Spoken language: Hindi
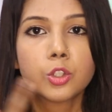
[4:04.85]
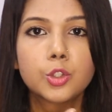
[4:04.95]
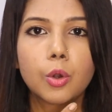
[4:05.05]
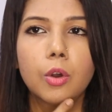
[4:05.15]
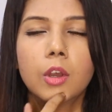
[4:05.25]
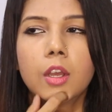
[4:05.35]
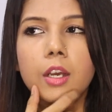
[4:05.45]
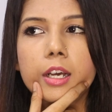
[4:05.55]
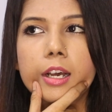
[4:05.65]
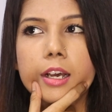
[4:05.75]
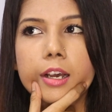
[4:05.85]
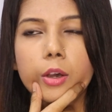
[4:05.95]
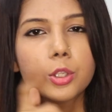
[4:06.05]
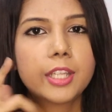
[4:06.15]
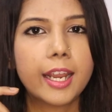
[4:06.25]
जो आ,
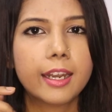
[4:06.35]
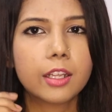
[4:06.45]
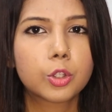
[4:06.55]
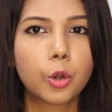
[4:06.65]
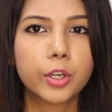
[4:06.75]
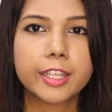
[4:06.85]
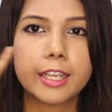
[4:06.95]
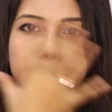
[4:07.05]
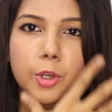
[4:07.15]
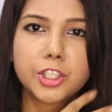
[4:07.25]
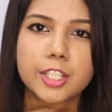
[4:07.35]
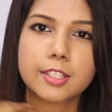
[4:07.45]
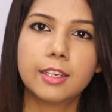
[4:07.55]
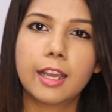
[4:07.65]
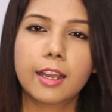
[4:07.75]
होता है ना थोड़ी देर
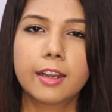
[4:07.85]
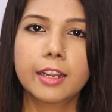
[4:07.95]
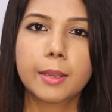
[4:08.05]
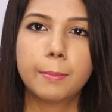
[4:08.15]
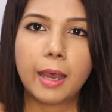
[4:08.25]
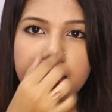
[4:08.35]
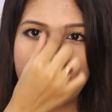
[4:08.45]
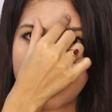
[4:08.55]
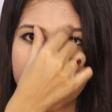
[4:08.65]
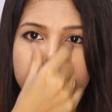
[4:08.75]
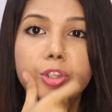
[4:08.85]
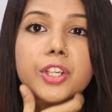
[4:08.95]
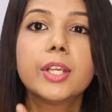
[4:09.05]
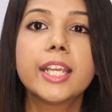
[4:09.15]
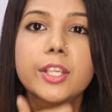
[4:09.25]
मॉइस्चराइज़र लगाने के बाद आपका जो
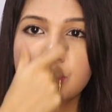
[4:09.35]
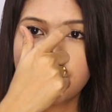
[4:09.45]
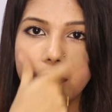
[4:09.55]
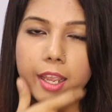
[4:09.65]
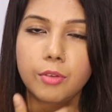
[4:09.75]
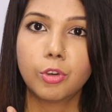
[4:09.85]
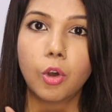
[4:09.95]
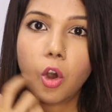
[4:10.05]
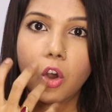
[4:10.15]
टी जोन है वो